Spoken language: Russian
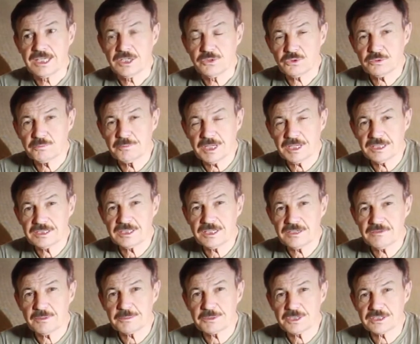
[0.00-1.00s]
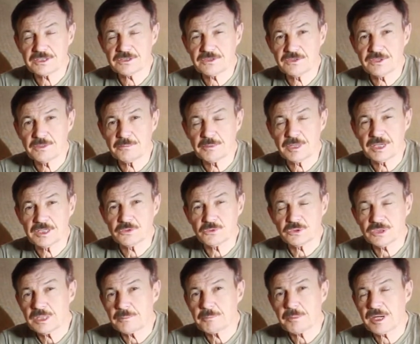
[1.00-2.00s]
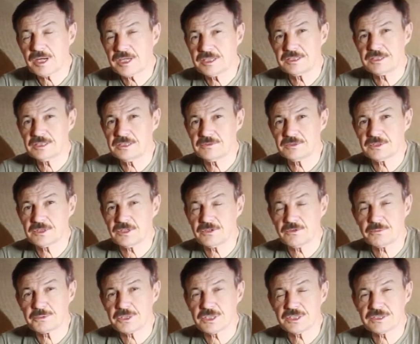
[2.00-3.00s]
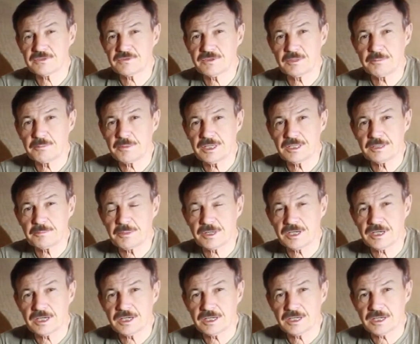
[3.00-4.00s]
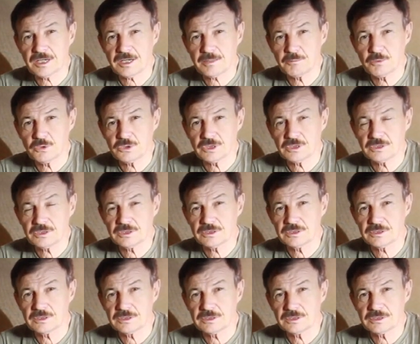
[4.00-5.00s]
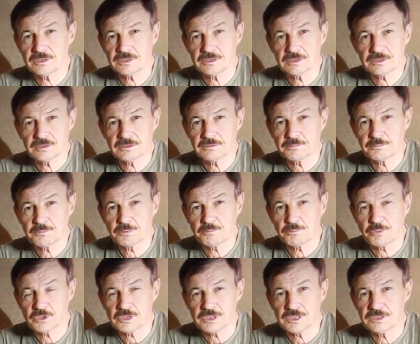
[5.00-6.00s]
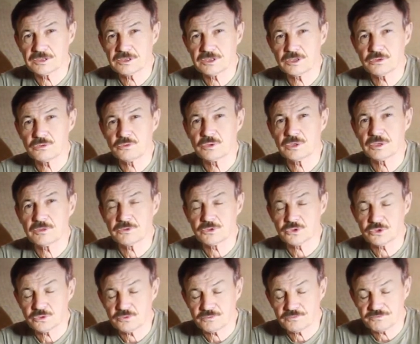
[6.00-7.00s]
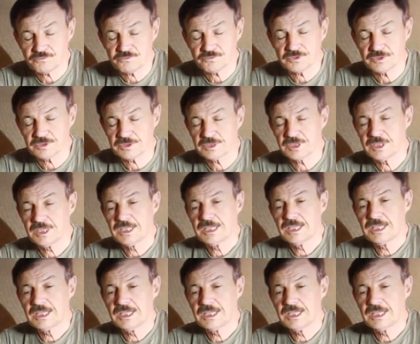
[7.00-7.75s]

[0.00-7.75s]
И вот мы ходили в общественной бане. Вот я походил в эти общественной бане, пока работал э, после института еще в,